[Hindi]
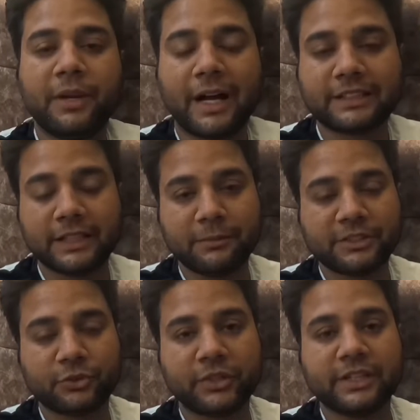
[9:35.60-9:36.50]
अभी रात के
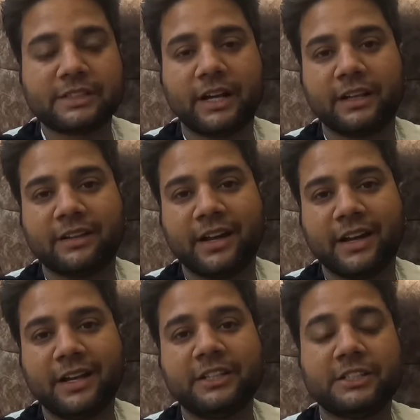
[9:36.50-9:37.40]
बज चुके हैं साढ़े
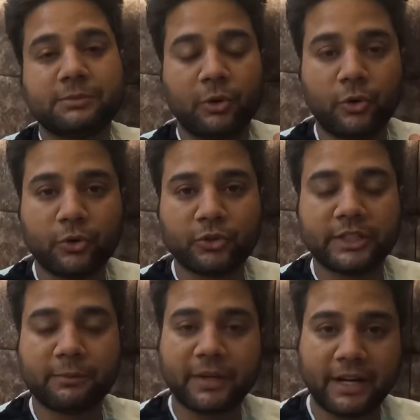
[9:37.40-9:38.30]
ग्यारह इस ब्लॉग को
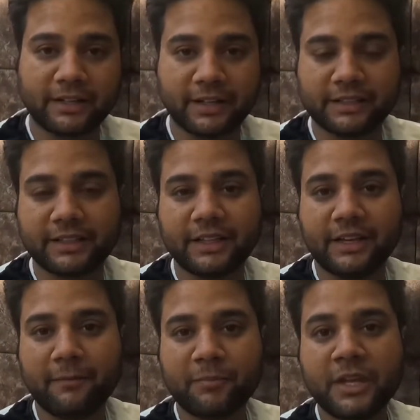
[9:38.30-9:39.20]
जो है पर एंड करते
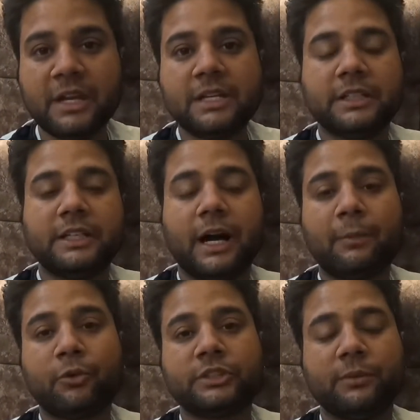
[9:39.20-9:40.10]
हैं यदि
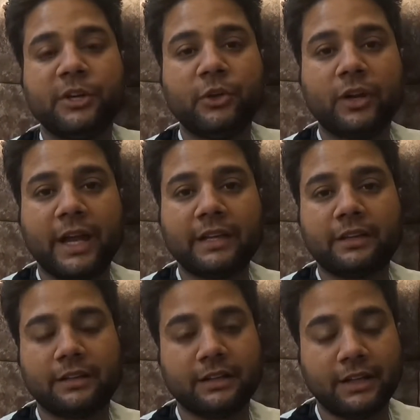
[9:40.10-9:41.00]
आपको ये वीडियो
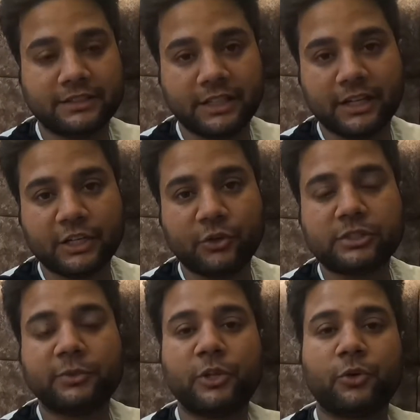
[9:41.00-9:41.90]
लाइक अच्छी लगी
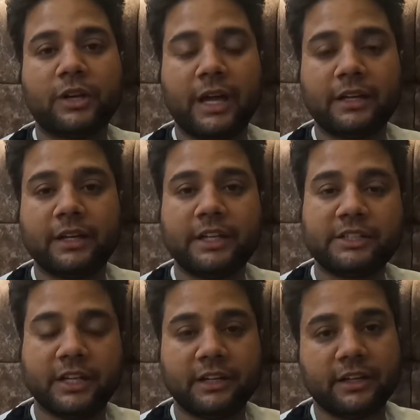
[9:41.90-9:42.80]
हो इस वीडियो को लाइक
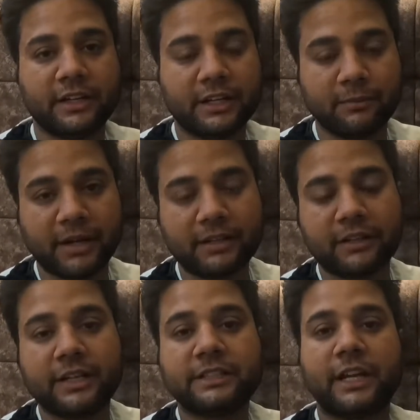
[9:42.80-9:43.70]
करें शेयर करें कमेंट
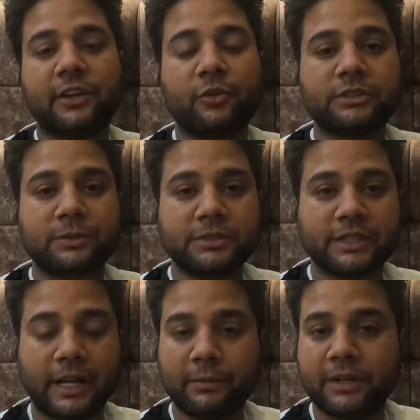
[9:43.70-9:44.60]
करें चैनल को
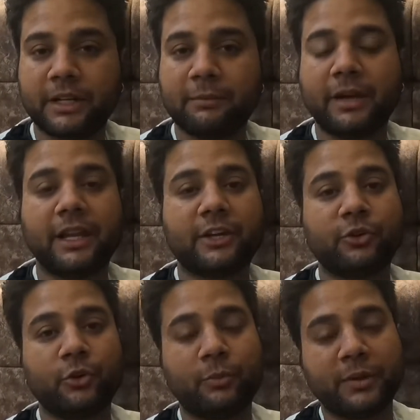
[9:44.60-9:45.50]
सब्सक्राइब करें बेल
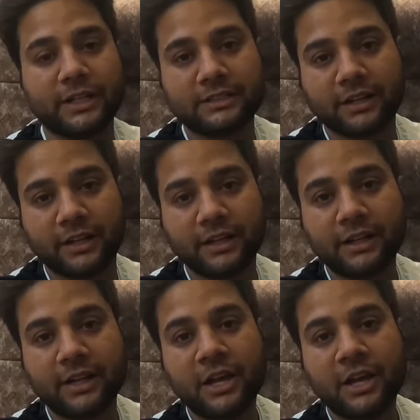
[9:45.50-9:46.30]
आइकन को प्रेस करें